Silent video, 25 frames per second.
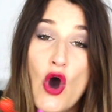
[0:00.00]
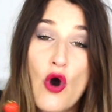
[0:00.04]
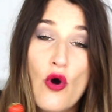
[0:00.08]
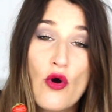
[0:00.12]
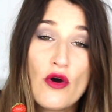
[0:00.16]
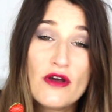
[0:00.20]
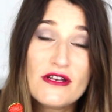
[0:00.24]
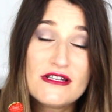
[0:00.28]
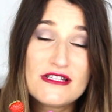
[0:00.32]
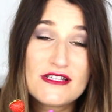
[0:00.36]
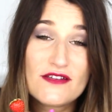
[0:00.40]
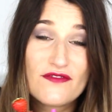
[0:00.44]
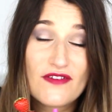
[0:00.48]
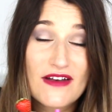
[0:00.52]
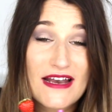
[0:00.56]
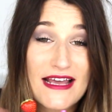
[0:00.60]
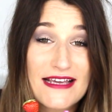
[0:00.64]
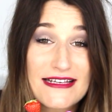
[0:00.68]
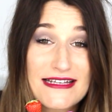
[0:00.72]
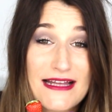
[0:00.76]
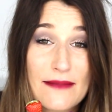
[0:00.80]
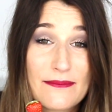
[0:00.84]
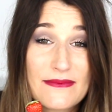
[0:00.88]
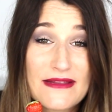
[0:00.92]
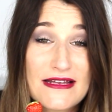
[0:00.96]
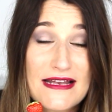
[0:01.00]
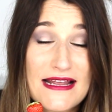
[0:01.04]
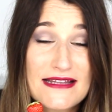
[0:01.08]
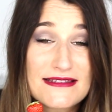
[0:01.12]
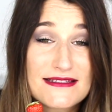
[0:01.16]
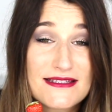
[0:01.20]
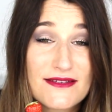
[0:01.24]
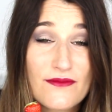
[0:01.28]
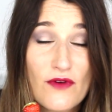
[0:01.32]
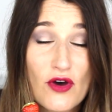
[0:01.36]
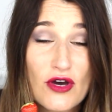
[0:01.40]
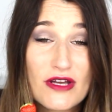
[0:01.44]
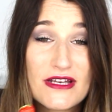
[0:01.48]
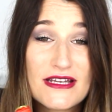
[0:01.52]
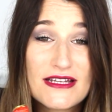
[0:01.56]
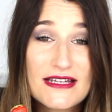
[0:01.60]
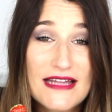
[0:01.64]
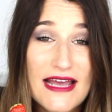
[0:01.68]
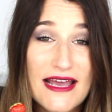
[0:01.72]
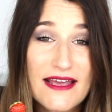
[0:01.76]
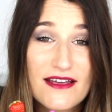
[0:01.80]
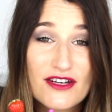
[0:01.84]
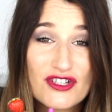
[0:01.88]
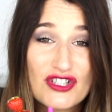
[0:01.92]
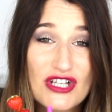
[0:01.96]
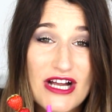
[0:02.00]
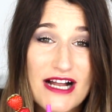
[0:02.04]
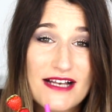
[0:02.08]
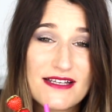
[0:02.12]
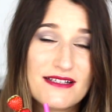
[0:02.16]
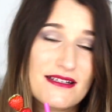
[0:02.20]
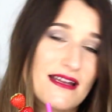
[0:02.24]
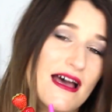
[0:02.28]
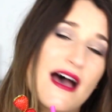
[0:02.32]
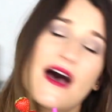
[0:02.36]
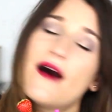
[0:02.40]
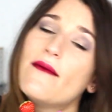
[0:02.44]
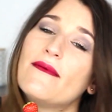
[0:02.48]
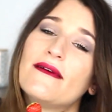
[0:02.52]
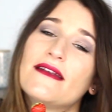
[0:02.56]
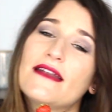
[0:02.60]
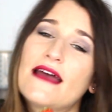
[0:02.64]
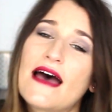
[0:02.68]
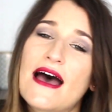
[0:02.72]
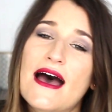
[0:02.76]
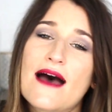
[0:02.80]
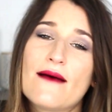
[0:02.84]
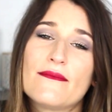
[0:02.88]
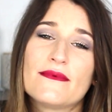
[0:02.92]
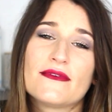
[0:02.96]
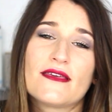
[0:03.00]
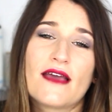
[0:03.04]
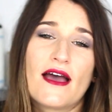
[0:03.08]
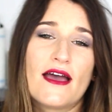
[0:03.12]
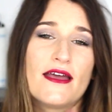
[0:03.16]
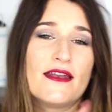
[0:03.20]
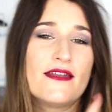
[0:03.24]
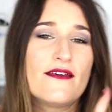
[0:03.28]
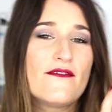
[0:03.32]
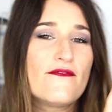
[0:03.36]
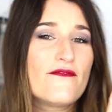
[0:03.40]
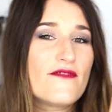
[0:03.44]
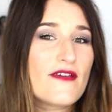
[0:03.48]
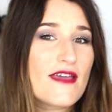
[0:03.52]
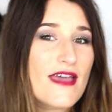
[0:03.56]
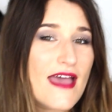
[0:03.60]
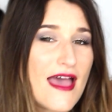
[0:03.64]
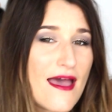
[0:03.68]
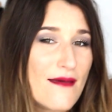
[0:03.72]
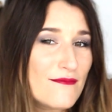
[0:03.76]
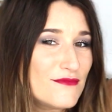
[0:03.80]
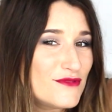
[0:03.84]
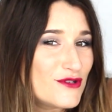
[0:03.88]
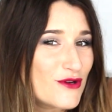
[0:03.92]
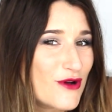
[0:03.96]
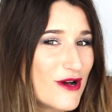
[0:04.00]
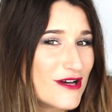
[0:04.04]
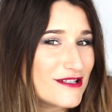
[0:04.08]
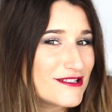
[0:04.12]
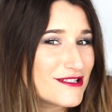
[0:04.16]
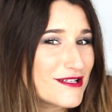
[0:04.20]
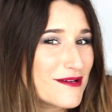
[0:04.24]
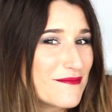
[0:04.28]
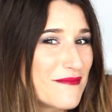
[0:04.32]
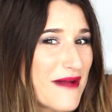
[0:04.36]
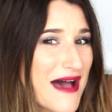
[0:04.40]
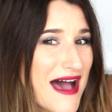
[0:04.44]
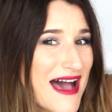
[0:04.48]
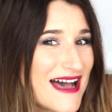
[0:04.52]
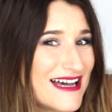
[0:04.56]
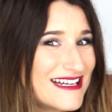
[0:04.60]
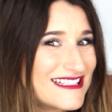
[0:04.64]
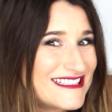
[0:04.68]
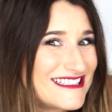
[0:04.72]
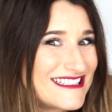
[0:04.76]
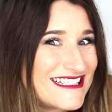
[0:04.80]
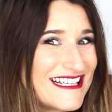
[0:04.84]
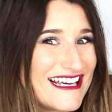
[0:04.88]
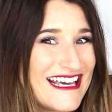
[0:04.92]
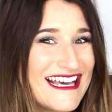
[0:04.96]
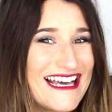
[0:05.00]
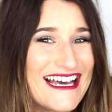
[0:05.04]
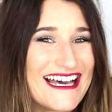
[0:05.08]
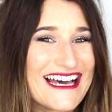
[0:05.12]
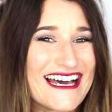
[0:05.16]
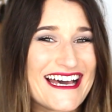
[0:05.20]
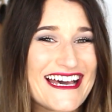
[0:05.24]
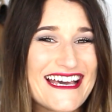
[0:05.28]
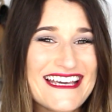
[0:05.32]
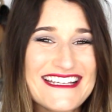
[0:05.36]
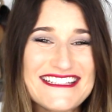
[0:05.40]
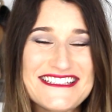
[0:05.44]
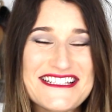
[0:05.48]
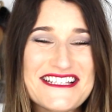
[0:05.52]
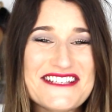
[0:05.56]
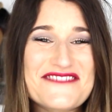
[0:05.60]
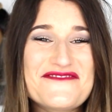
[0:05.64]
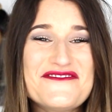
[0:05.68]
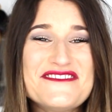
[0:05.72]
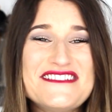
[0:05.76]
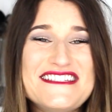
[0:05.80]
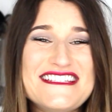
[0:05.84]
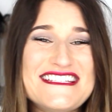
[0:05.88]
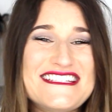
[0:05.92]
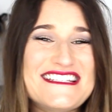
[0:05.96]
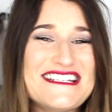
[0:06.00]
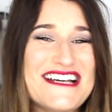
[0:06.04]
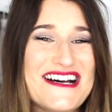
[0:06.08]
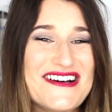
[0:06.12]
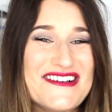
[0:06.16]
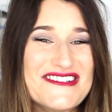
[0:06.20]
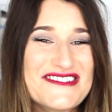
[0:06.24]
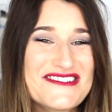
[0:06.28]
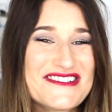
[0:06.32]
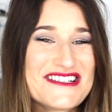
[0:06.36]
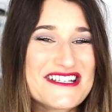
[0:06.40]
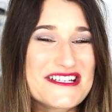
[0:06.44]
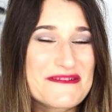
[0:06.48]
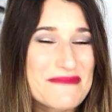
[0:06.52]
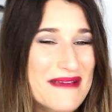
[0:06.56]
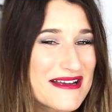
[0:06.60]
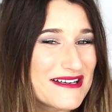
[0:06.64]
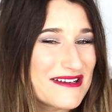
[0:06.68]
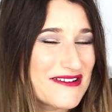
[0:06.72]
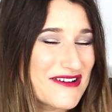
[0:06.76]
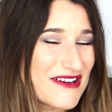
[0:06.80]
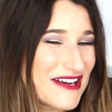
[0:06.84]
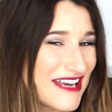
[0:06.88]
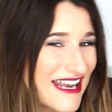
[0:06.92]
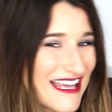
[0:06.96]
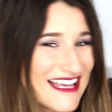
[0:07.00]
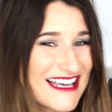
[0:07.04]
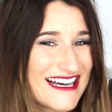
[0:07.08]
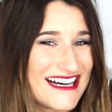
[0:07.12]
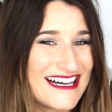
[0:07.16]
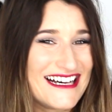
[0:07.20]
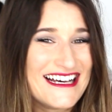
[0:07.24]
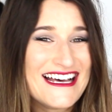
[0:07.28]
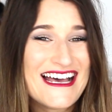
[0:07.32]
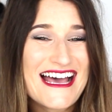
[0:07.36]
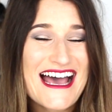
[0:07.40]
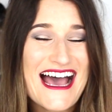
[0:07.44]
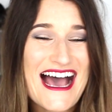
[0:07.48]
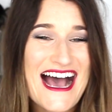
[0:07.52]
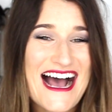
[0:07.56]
Und vielleicht habt ihr letzte Woche nicht eingeschaltet, aber da habe ich eine WM-Torte gemacht. Richtig gut sieht die aus und die schmeckt auch lecker.